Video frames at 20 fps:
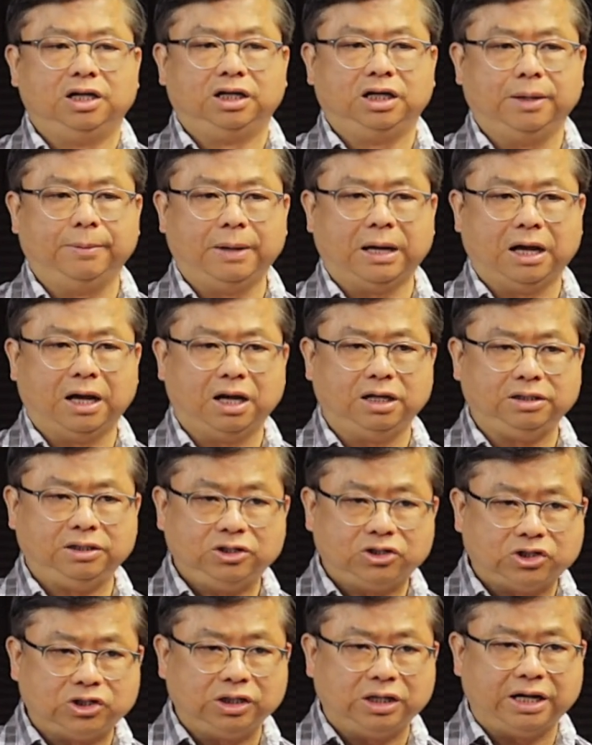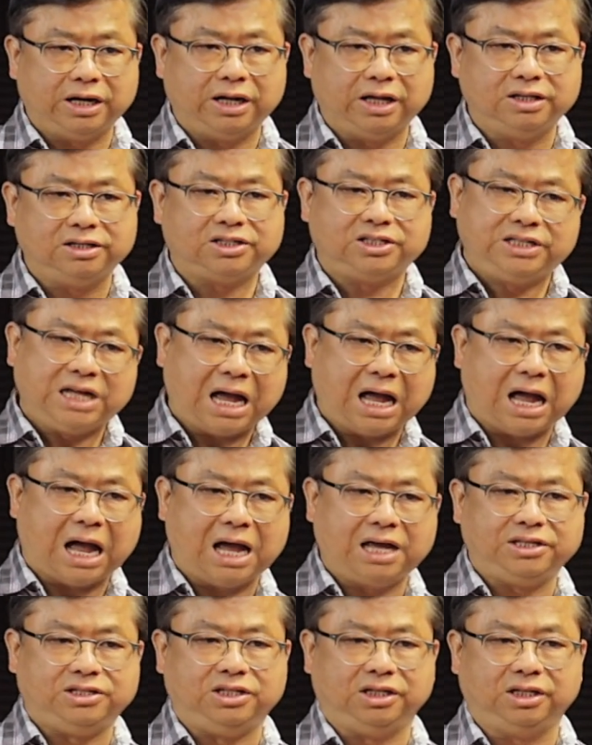那么以色列人下
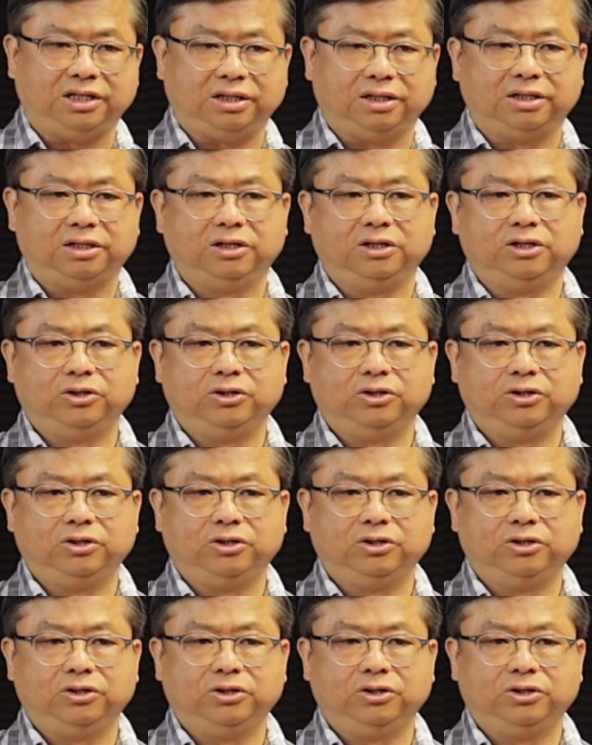埃及